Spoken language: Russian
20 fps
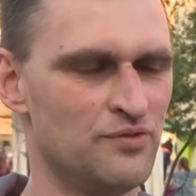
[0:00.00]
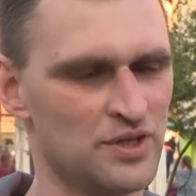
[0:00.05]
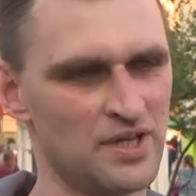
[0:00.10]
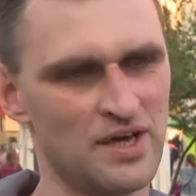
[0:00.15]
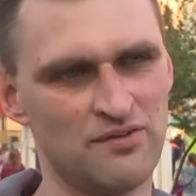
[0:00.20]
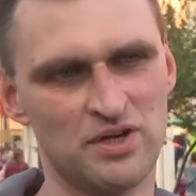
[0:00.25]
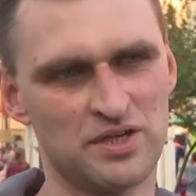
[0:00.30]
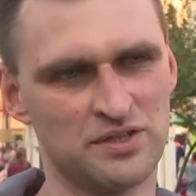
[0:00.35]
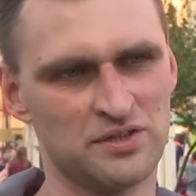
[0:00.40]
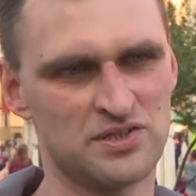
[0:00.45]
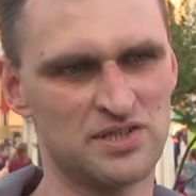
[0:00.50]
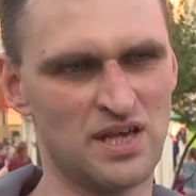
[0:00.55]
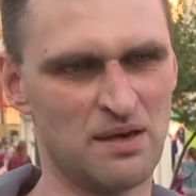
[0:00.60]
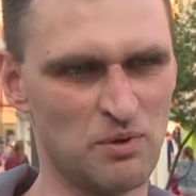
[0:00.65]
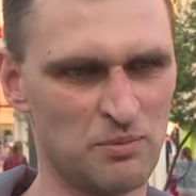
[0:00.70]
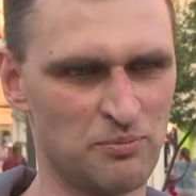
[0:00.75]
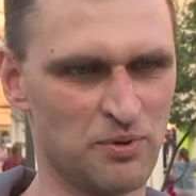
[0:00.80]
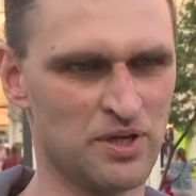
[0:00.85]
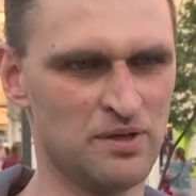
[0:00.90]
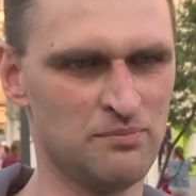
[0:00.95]
Вы, наверное,
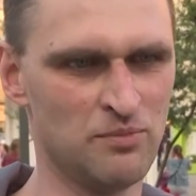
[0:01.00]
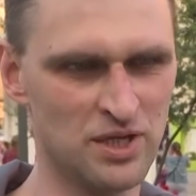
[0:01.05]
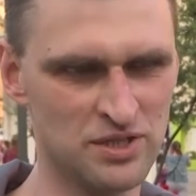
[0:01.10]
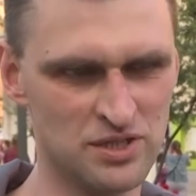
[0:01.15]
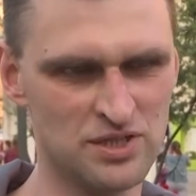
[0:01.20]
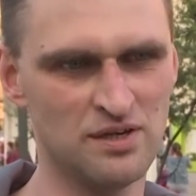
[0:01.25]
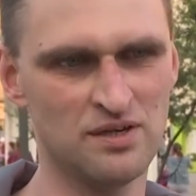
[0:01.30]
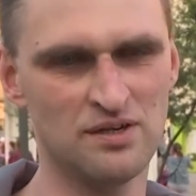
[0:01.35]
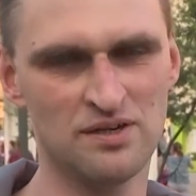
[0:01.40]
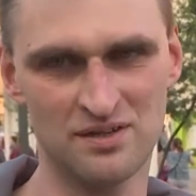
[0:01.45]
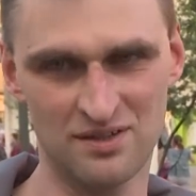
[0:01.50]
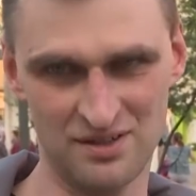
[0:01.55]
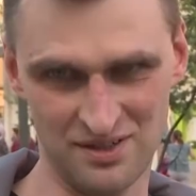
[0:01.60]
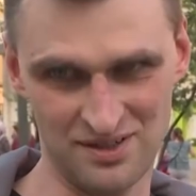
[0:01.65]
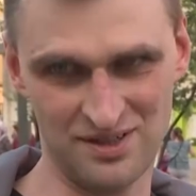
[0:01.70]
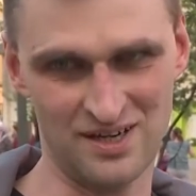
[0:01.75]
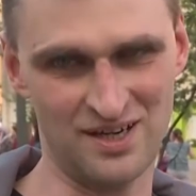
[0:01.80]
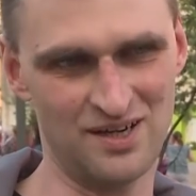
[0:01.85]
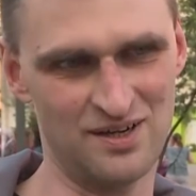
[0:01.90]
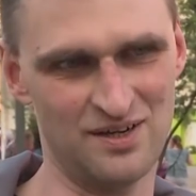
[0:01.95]
сами
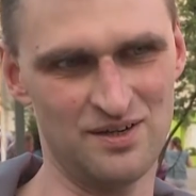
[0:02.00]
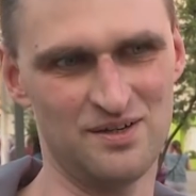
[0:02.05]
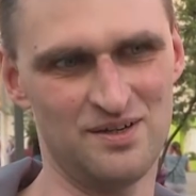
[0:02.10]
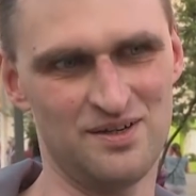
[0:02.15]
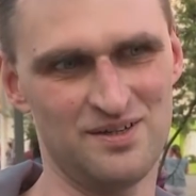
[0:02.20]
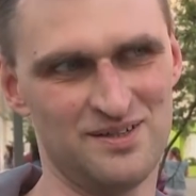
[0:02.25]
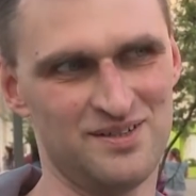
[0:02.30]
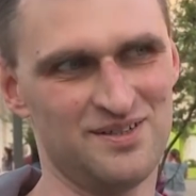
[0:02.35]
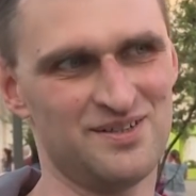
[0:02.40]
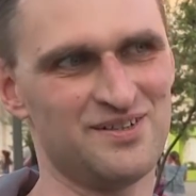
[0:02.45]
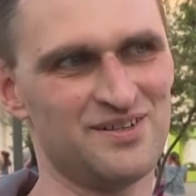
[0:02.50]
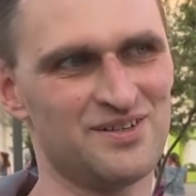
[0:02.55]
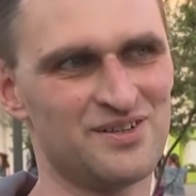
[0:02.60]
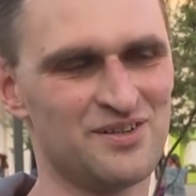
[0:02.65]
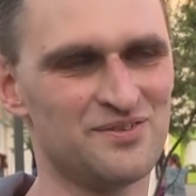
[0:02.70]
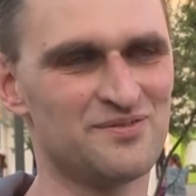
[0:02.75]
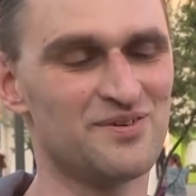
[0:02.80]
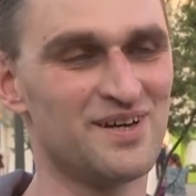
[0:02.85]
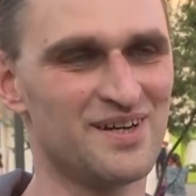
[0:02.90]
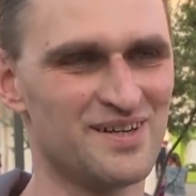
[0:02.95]
понимаете,
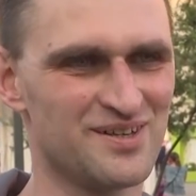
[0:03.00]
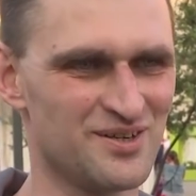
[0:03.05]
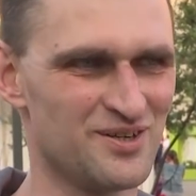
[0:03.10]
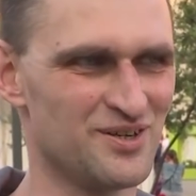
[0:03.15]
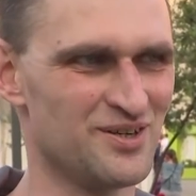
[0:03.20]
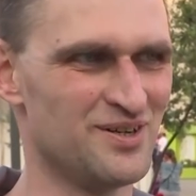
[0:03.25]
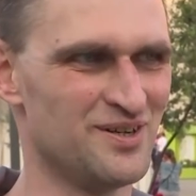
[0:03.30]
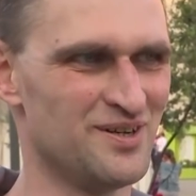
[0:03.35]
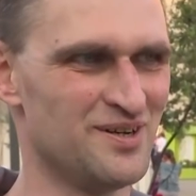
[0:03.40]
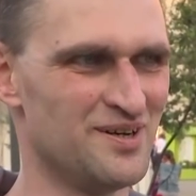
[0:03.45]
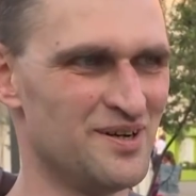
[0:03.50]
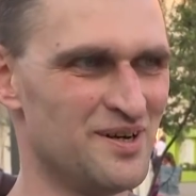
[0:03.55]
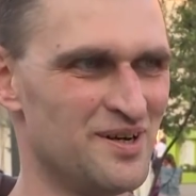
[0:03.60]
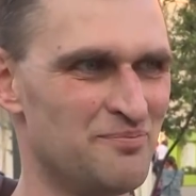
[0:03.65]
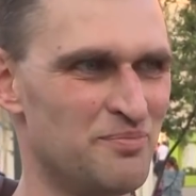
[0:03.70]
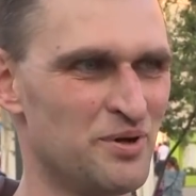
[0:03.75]
э,